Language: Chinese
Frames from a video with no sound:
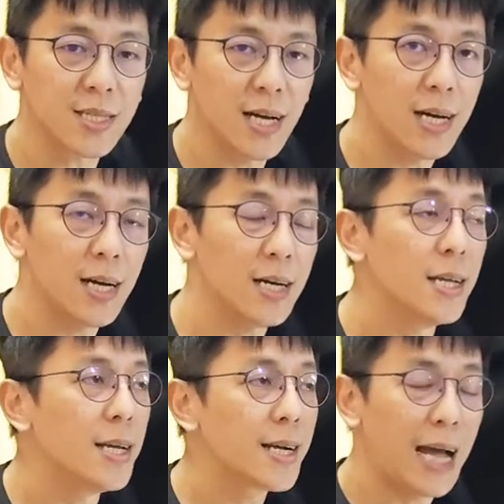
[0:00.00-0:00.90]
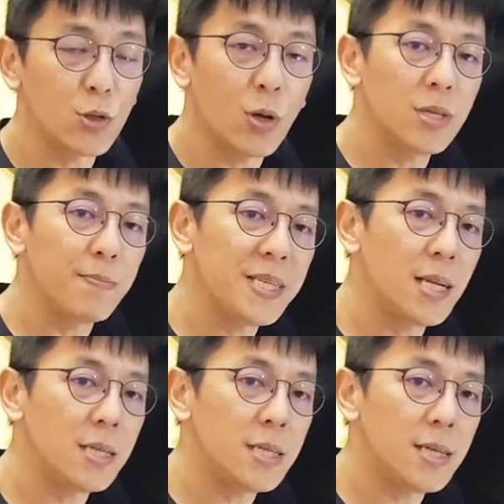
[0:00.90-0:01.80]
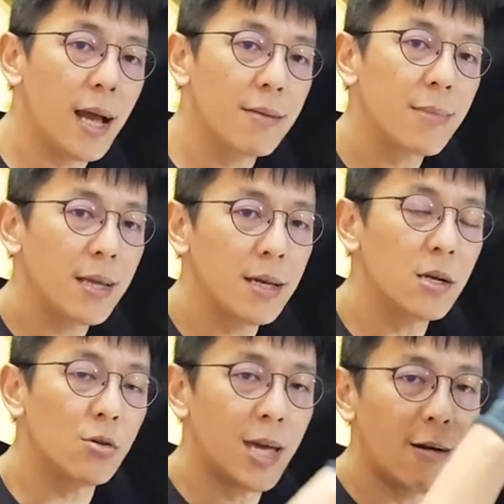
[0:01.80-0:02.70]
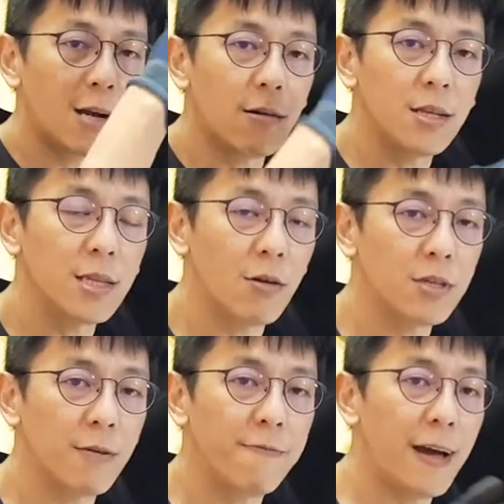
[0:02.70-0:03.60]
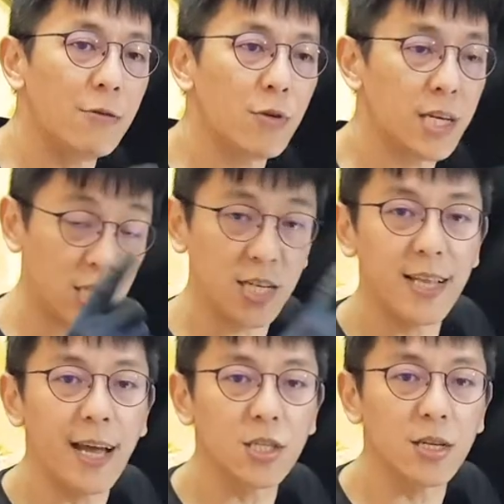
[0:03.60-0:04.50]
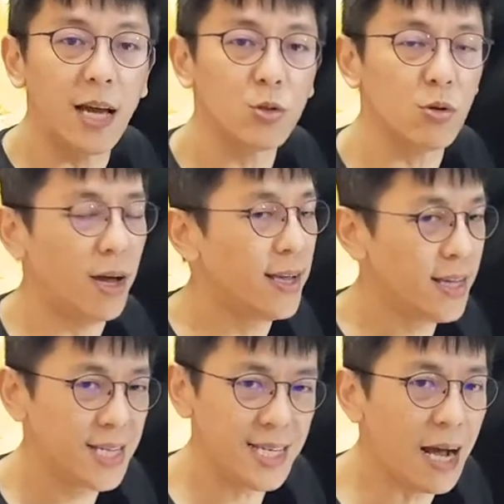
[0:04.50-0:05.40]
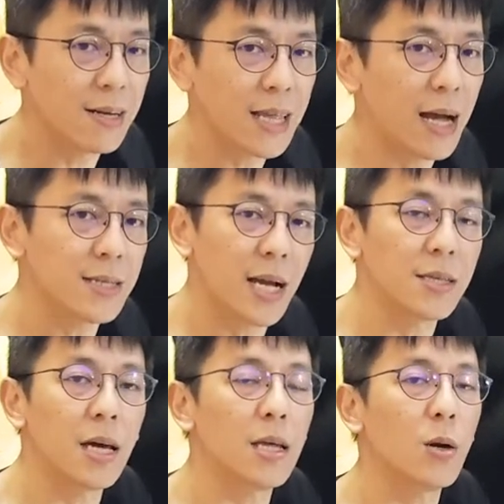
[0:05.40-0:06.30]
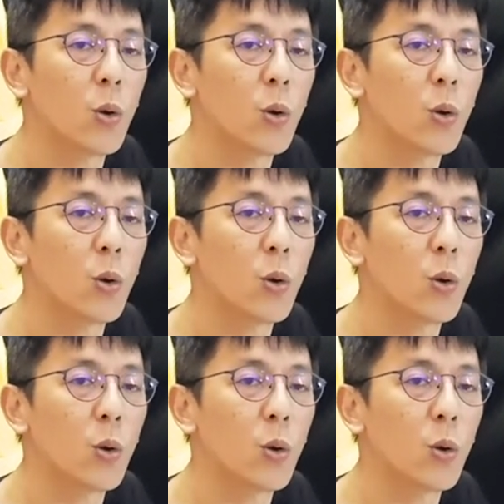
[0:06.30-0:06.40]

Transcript: 呃改装的避震器啊，它能够调高跟调低的范围，以这台车来说啊，相当相当的